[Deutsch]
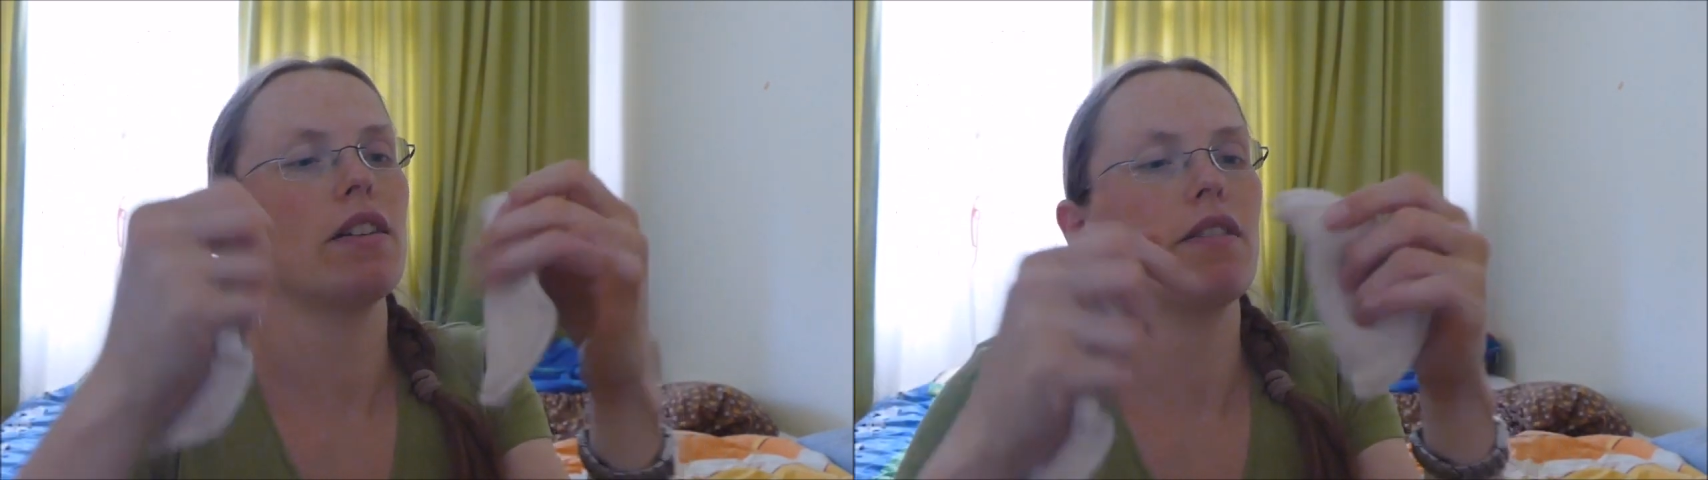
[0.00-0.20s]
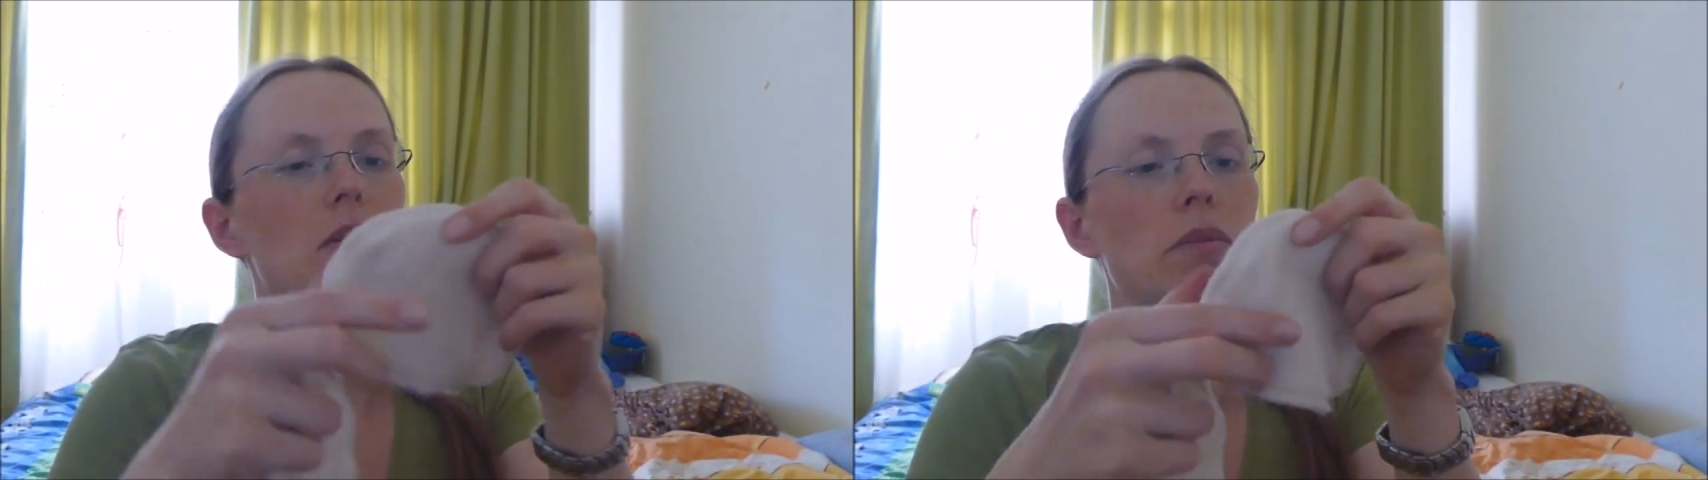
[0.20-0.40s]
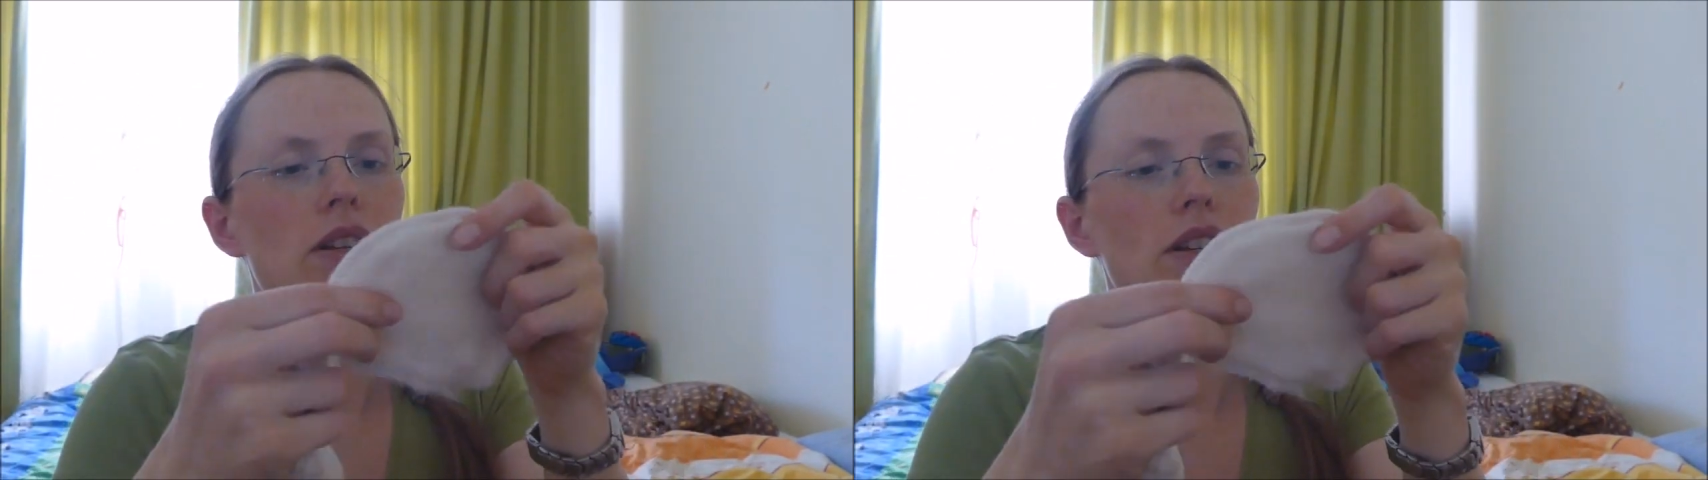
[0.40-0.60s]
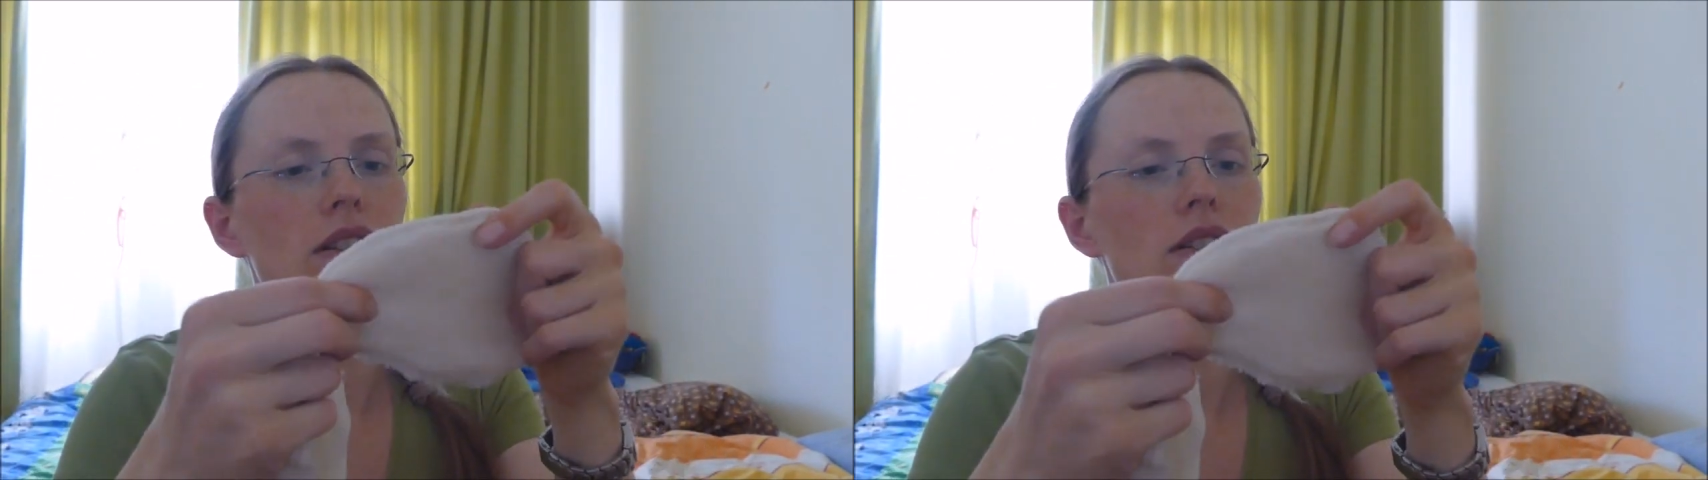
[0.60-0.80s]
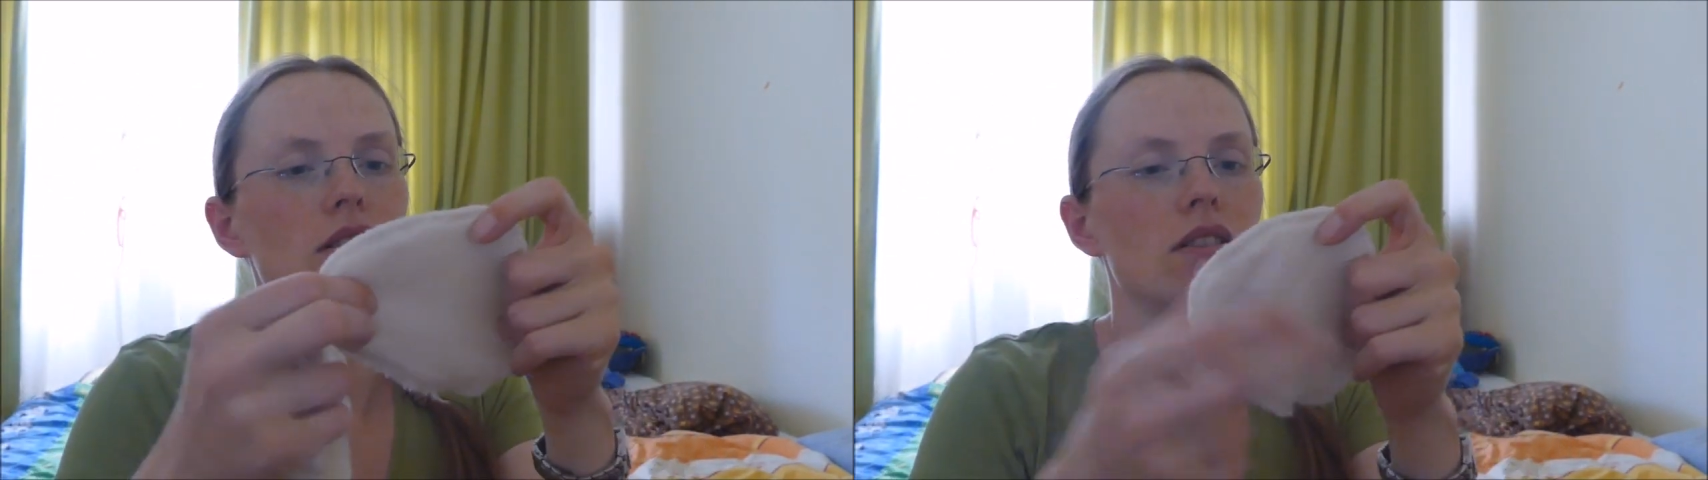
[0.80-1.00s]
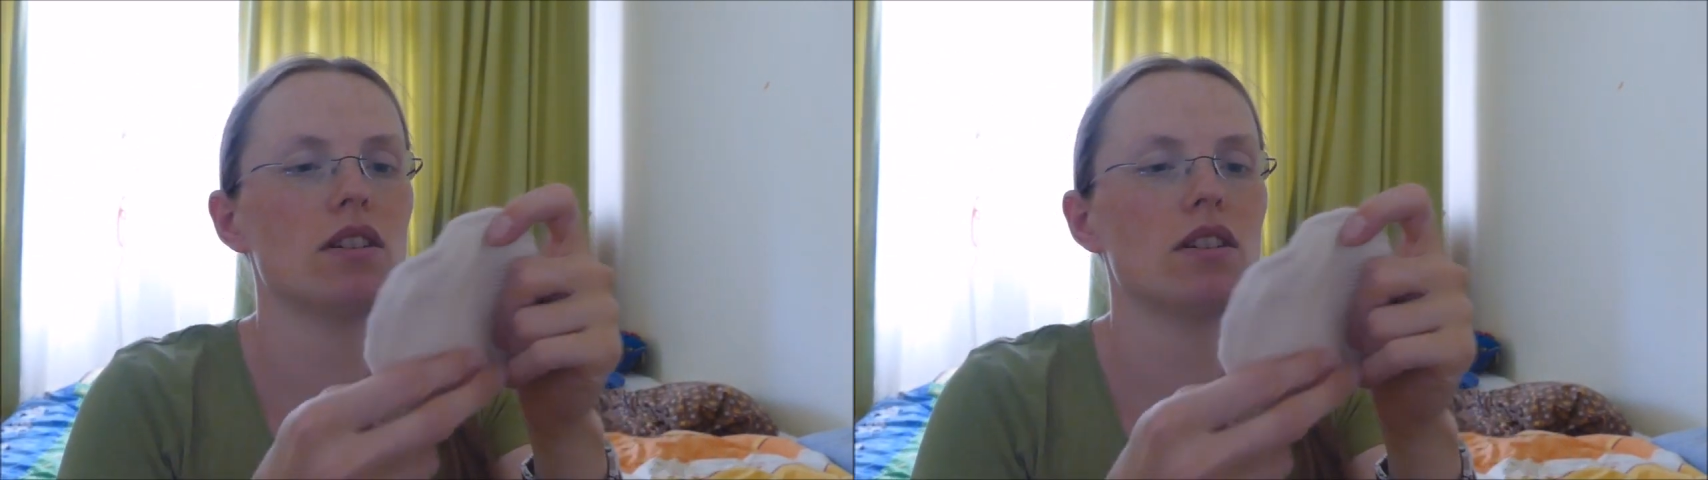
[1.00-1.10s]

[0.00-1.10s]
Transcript: die will ich mal testen.